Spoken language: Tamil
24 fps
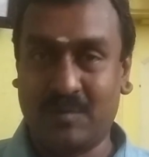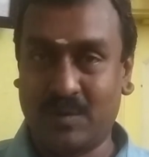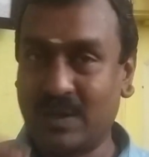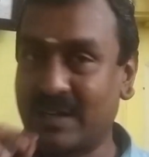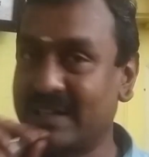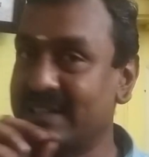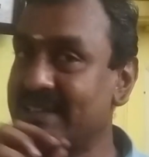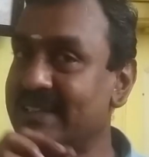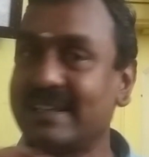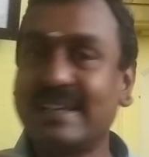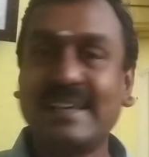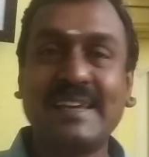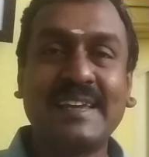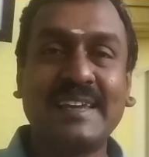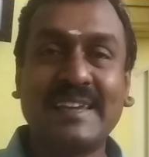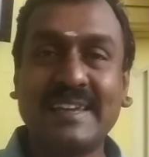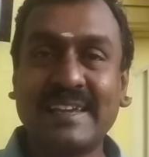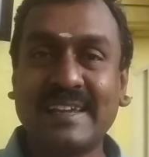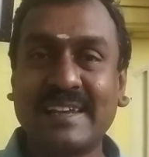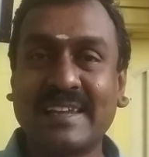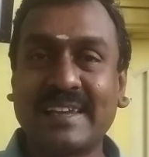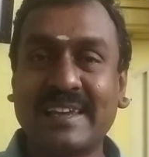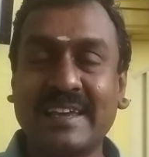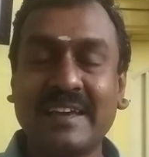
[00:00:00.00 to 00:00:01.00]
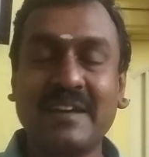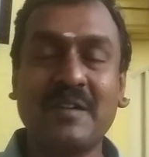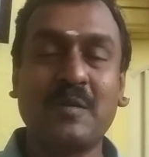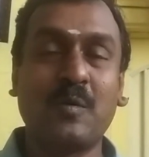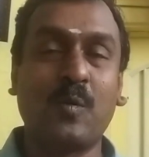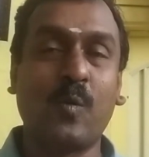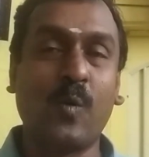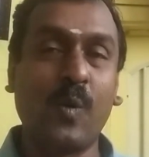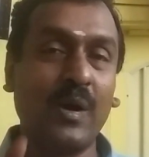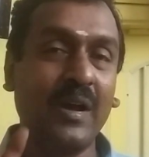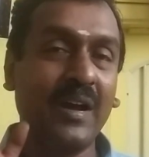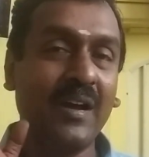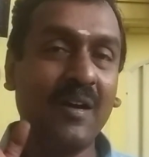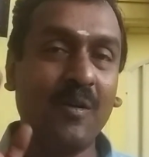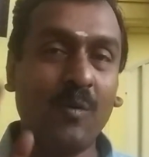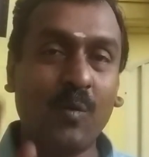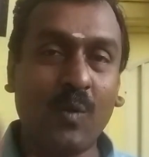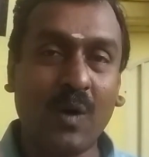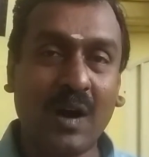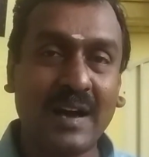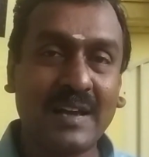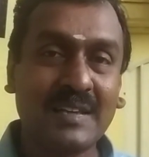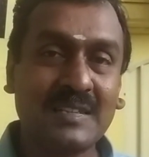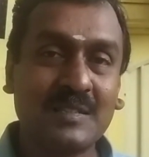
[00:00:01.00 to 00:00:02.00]
உலகத்திலே எங்கேயும் இல்லைங்க உங்கள்
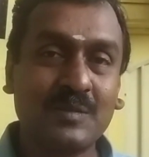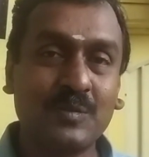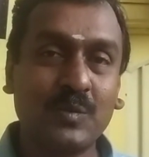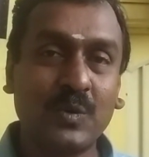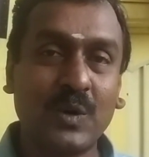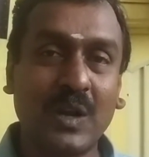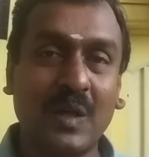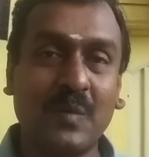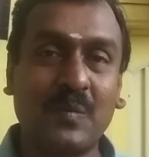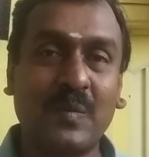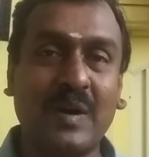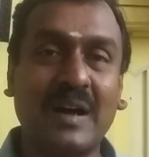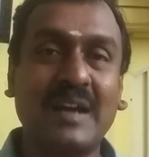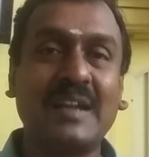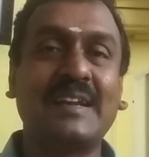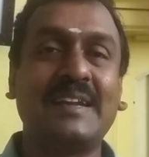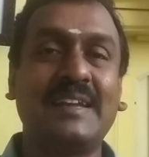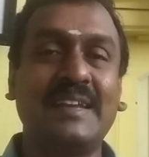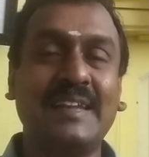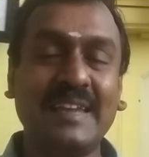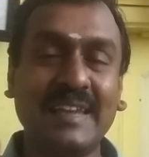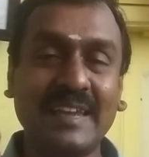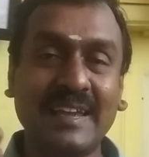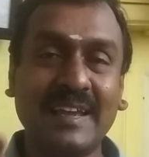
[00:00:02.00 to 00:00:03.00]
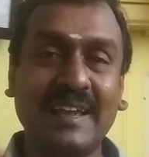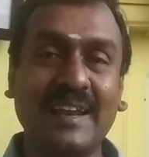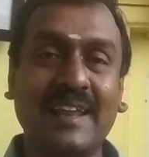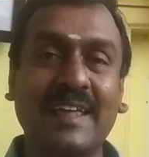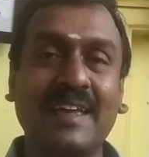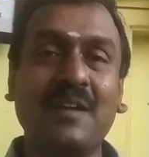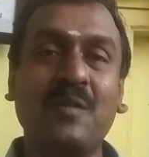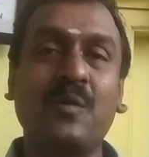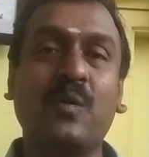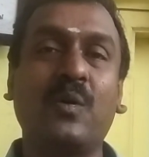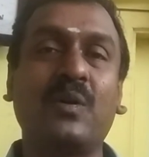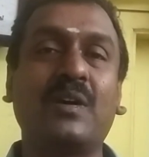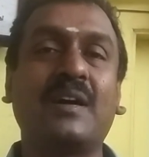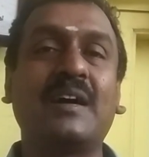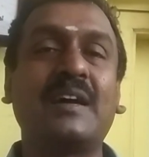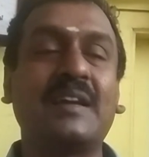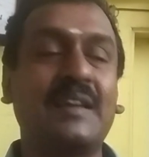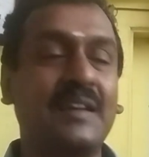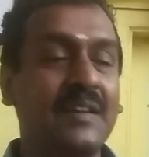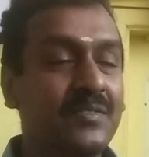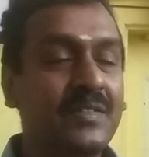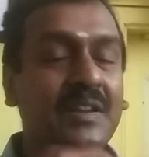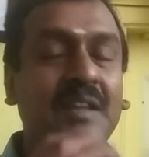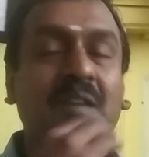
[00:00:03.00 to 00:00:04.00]
வாய்ஸ் மூலமாக நீங்களே
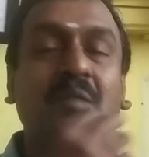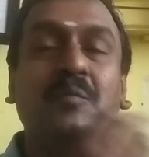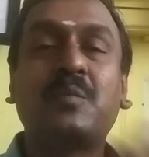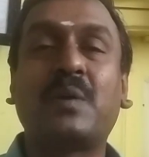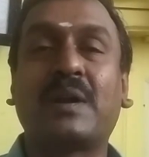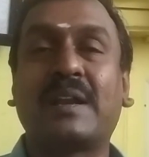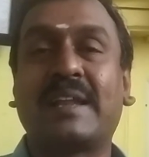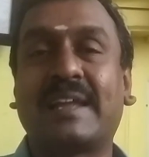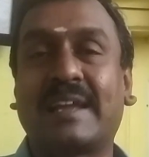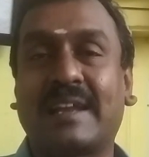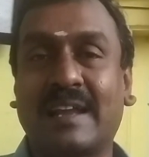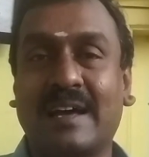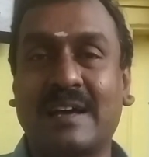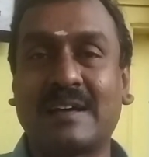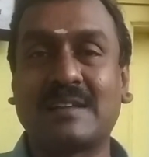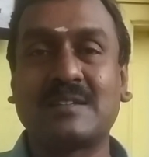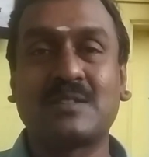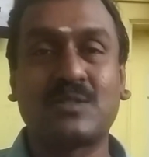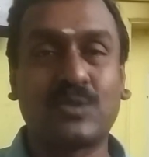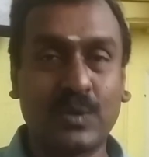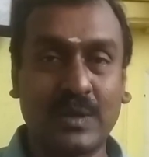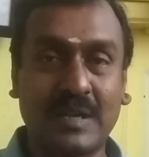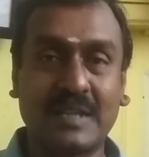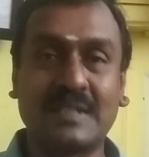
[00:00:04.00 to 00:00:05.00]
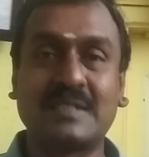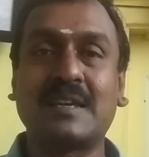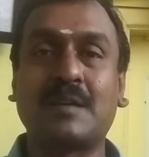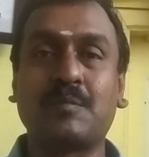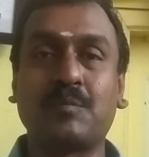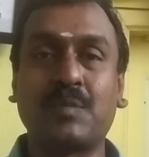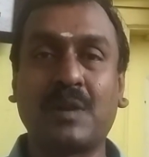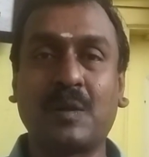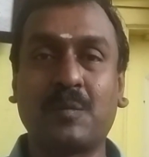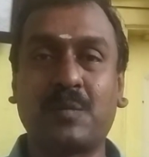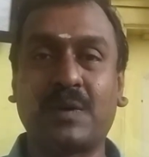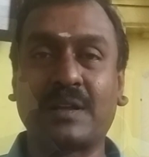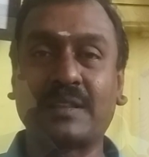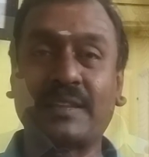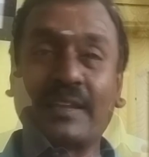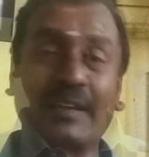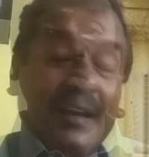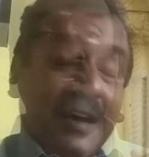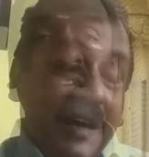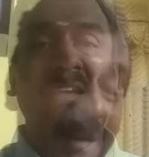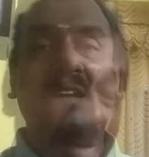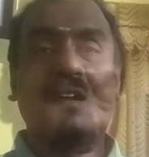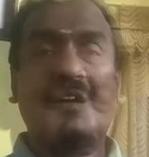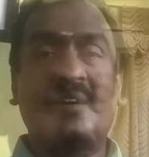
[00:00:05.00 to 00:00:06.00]
உங்கள் கிஃப்டிங் பண்ணிக்கலாம் ஸோ எக்ஸாம்பிள்
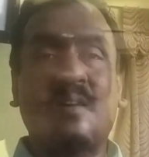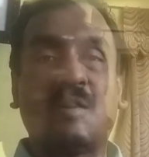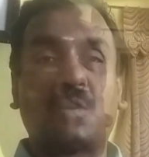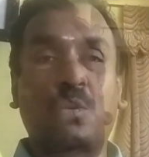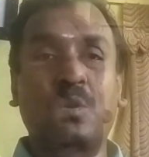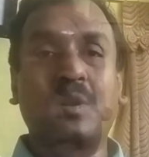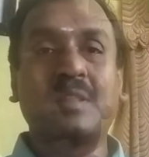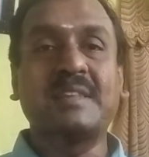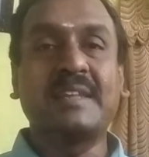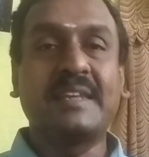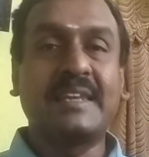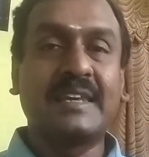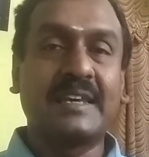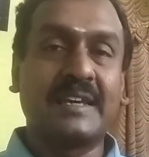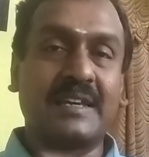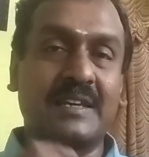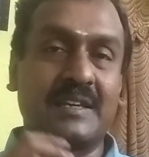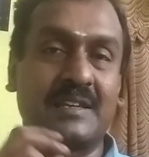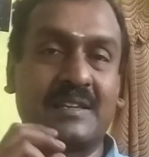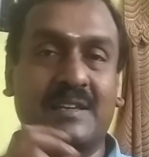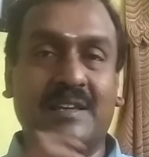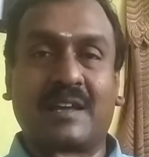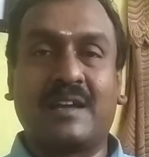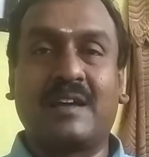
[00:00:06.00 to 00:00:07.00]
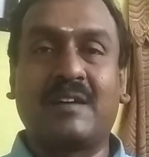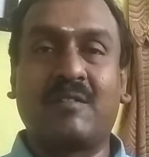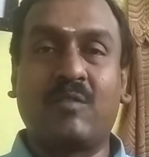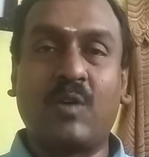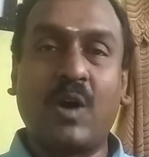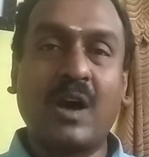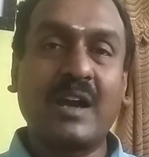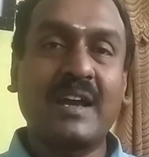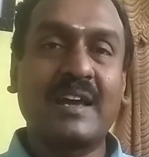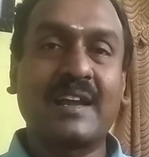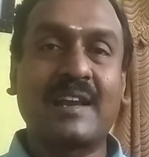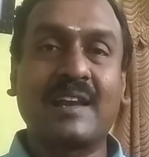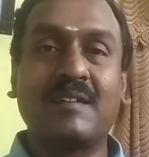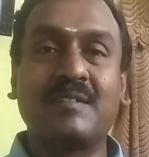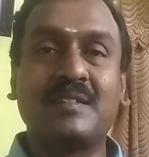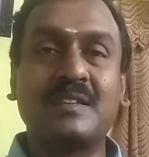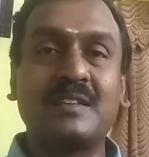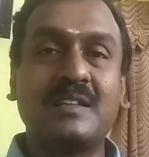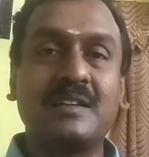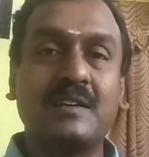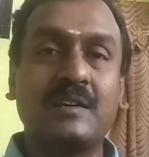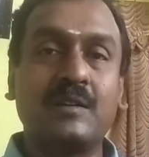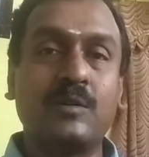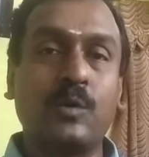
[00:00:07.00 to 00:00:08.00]
பார்த்தீங்கன்னா குழந்தைங்க வாக்கரில்
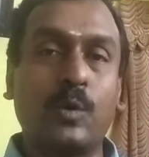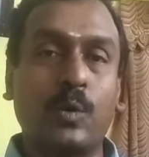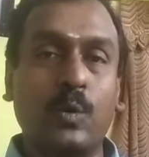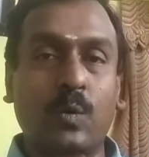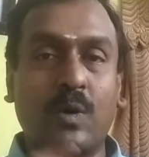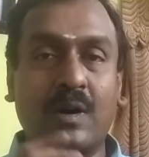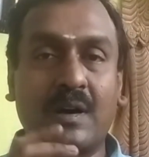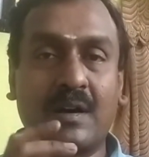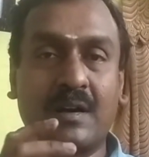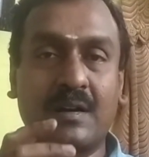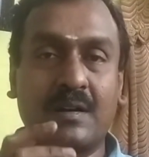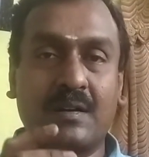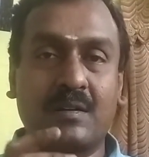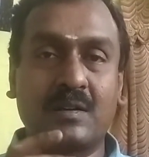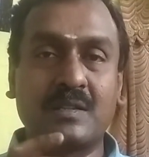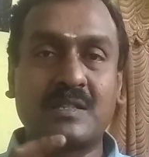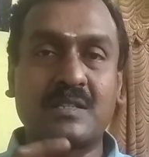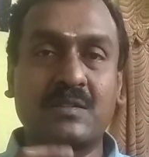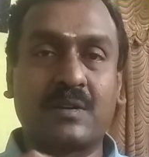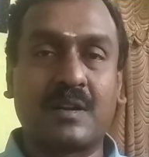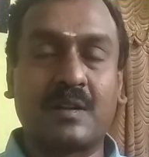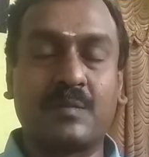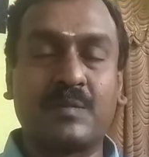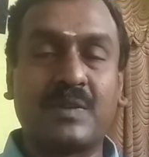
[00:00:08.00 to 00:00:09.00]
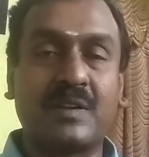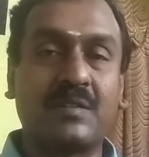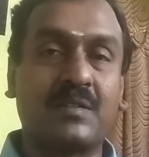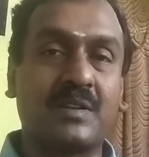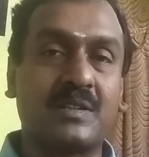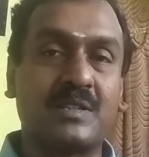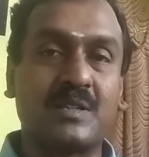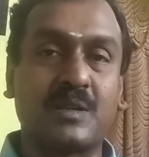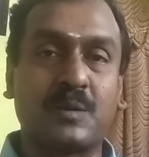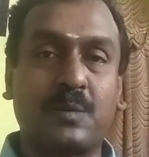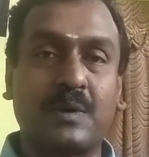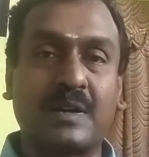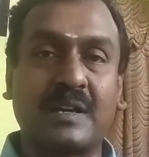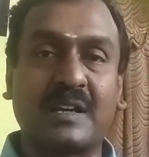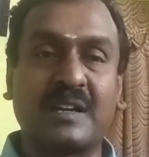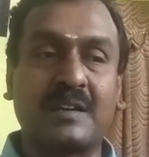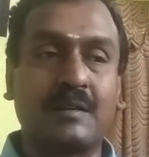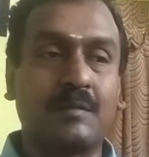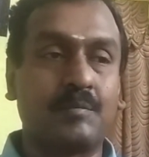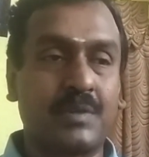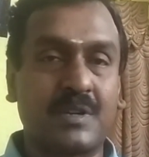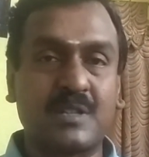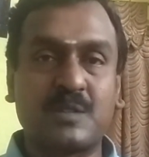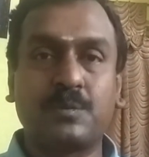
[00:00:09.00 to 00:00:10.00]
வந்து ஒரு வா வாய்ஸ் வர்ற மாதிரி வச்சுருப்பாங்க
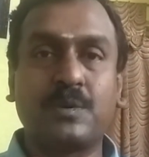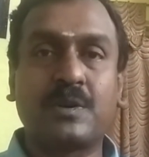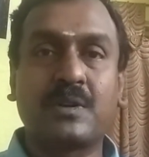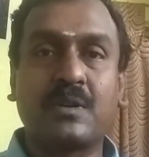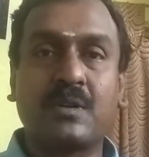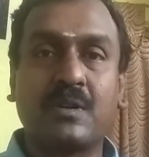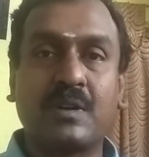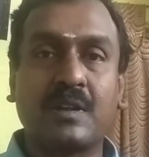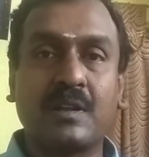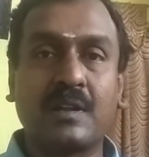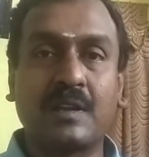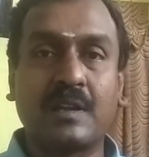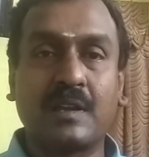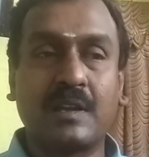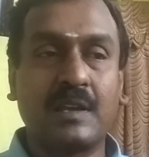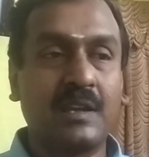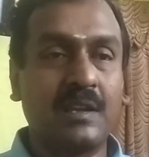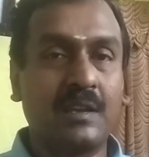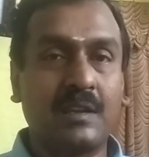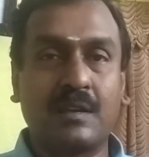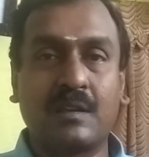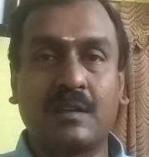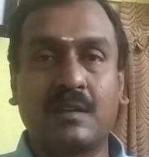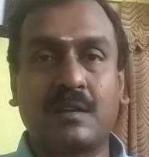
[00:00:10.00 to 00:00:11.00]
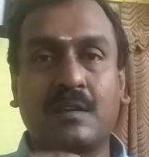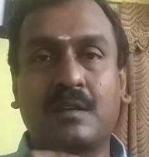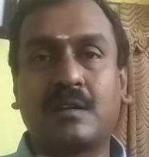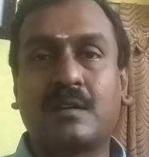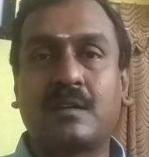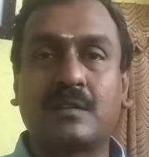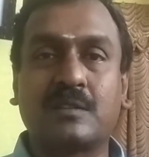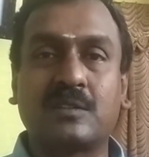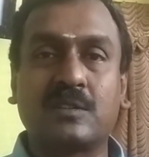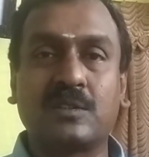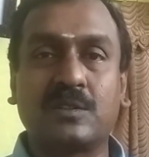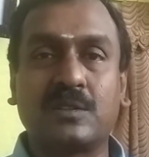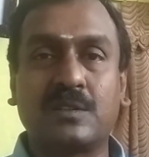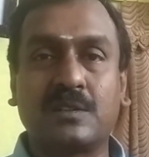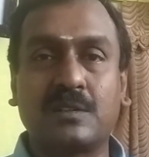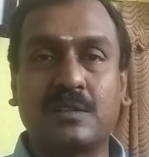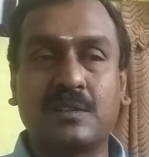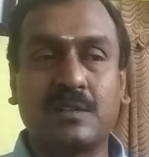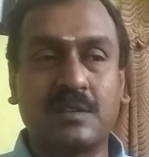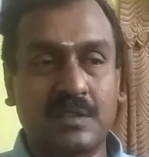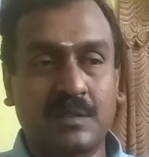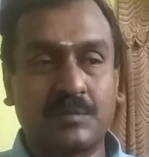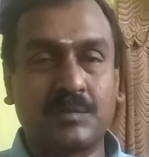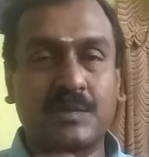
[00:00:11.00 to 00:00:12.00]
ப்ரெஸ் பண்ணோன்னே கிங் கிங் கிங் கத்தோம்
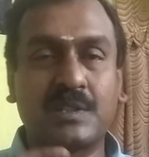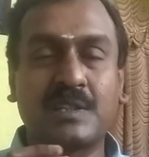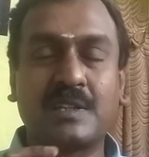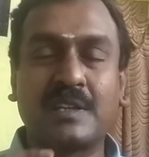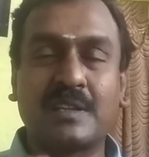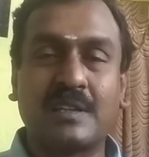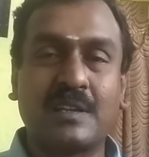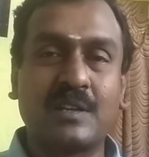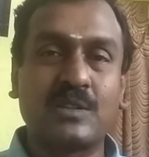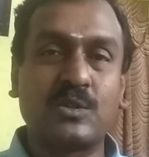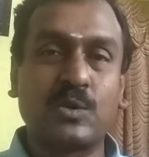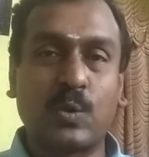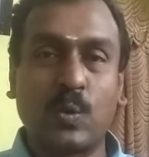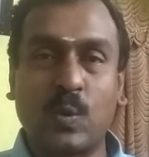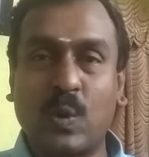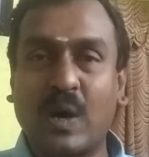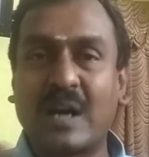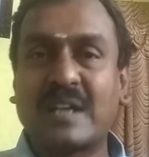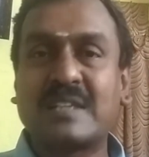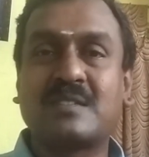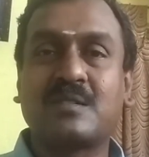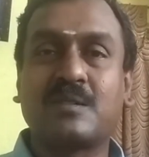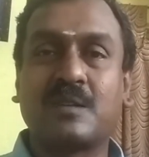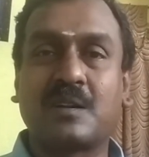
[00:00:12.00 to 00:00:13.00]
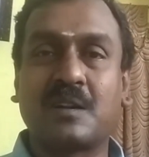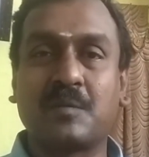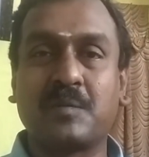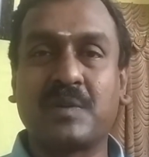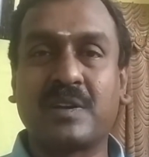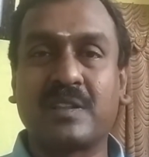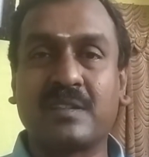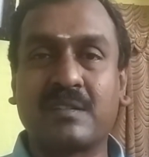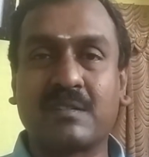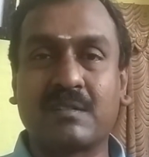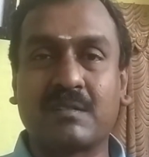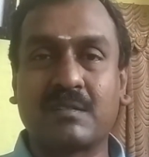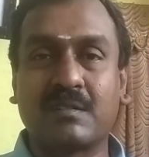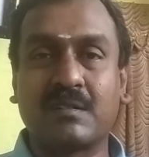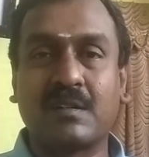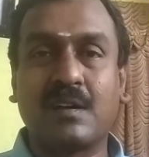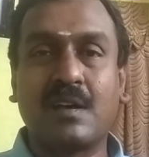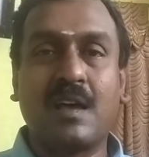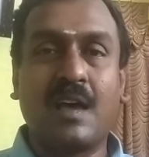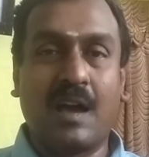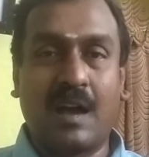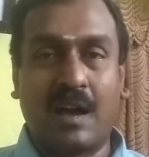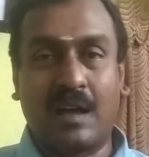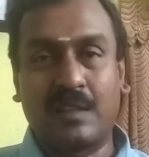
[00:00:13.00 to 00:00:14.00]
சம்திங் ஏதாச்சும் ஒரு வாய்ஸ் வர்ற மாதிரி இருக்கும்
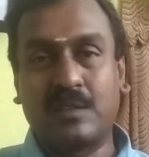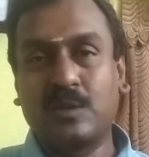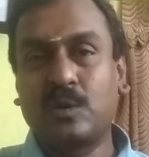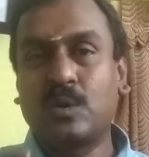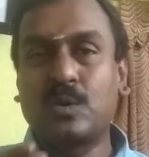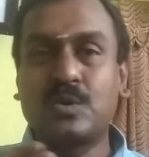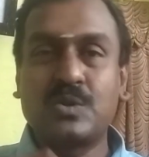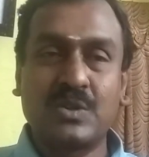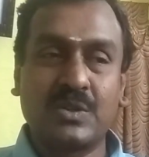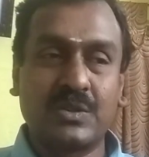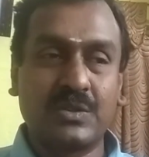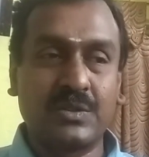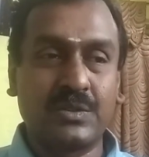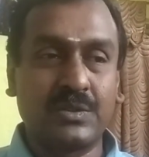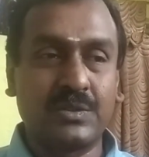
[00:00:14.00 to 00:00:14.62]
அது கொஞ்சம்